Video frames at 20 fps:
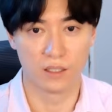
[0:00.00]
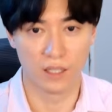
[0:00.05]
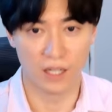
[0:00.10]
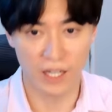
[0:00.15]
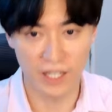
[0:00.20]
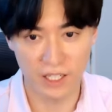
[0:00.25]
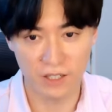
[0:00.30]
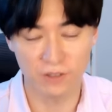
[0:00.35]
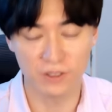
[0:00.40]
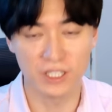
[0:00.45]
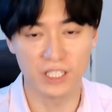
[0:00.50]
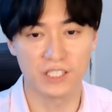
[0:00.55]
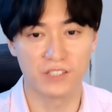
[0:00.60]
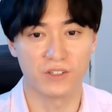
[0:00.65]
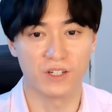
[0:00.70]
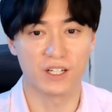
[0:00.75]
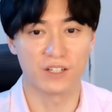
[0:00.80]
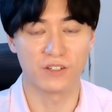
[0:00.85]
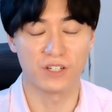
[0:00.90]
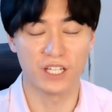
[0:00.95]
はい、こんにち
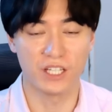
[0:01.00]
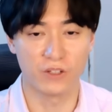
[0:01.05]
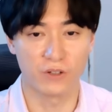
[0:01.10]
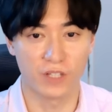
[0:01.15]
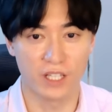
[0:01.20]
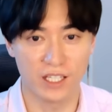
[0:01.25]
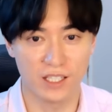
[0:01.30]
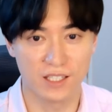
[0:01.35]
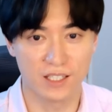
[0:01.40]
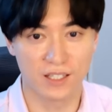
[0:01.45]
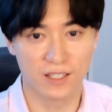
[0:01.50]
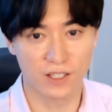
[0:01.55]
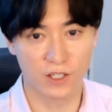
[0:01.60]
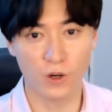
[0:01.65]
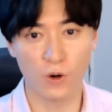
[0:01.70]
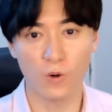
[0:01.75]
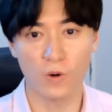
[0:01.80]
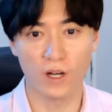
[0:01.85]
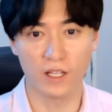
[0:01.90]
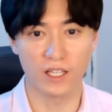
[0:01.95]
は、グリードです。
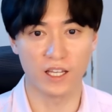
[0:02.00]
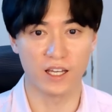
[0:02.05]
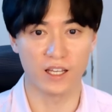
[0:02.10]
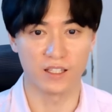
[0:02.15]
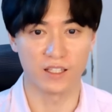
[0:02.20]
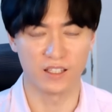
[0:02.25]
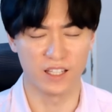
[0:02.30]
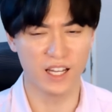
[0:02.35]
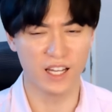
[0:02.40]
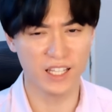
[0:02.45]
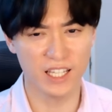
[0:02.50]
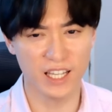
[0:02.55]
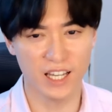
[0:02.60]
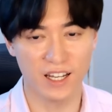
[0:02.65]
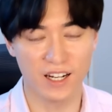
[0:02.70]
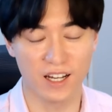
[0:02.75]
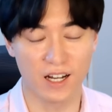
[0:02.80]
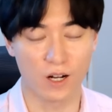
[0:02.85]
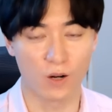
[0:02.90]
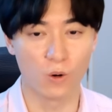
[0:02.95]
今日はね、何
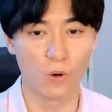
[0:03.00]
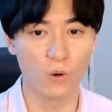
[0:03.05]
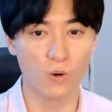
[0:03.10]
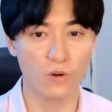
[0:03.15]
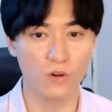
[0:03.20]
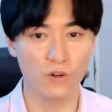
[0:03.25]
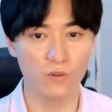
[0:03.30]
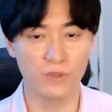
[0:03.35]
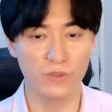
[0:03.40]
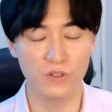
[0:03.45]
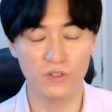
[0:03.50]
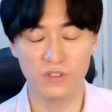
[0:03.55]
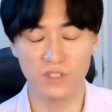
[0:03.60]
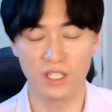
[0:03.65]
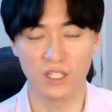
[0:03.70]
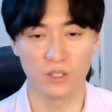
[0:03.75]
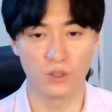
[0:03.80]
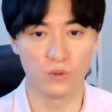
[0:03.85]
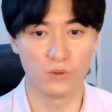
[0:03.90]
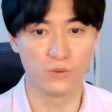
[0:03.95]
やら Call of
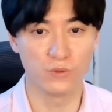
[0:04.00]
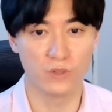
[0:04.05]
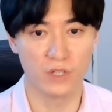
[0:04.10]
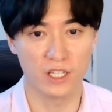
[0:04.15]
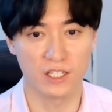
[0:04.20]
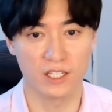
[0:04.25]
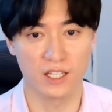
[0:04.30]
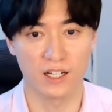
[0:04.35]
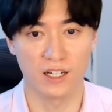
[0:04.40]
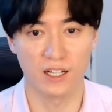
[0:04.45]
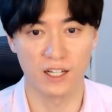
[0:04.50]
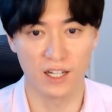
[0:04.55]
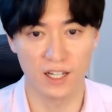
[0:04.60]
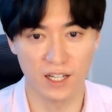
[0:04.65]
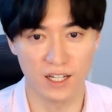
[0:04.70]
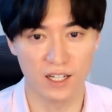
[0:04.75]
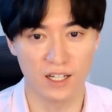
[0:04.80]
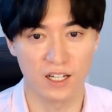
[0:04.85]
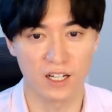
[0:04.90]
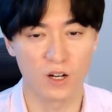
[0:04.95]
Duty の運営さんか
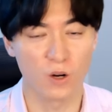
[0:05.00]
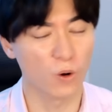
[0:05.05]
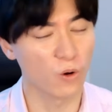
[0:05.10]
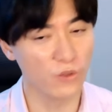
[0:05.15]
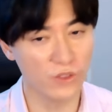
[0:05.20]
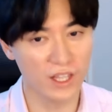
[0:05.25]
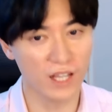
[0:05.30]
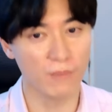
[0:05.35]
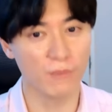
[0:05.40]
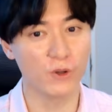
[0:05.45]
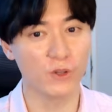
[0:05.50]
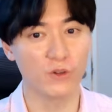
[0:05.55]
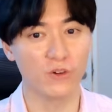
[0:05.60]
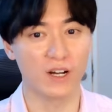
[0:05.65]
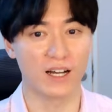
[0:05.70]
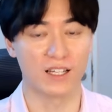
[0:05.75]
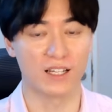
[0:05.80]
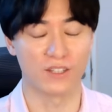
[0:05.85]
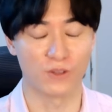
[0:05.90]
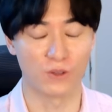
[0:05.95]
らこんなもの
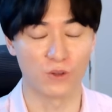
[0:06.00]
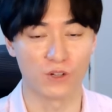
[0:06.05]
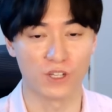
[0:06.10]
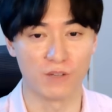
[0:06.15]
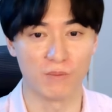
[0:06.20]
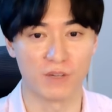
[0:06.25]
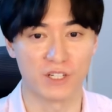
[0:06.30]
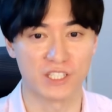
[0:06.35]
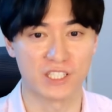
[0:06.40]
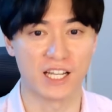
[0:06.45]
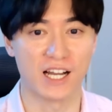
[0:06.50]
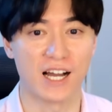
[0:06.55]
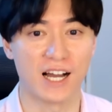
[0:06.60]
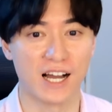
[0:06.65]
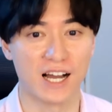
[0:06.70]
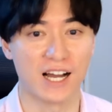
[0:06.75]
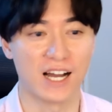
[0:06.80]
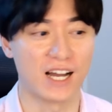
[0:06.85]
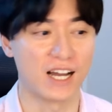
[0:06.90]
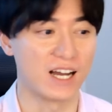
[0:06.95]
が届きまし
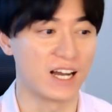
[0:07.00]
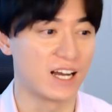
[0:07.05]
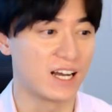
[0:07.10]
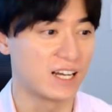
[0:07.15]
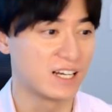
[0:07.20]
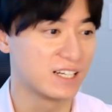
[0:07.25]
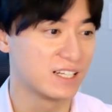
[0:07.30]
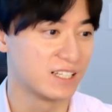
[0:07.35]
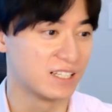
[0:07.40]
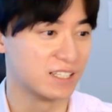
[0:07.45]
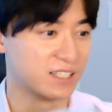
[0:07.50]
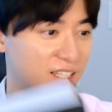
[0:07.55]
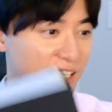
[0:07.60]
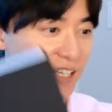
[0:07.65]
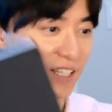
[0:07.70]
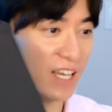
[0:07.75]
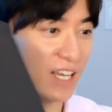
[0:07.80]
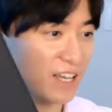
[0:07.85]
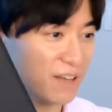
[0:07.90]
た。でで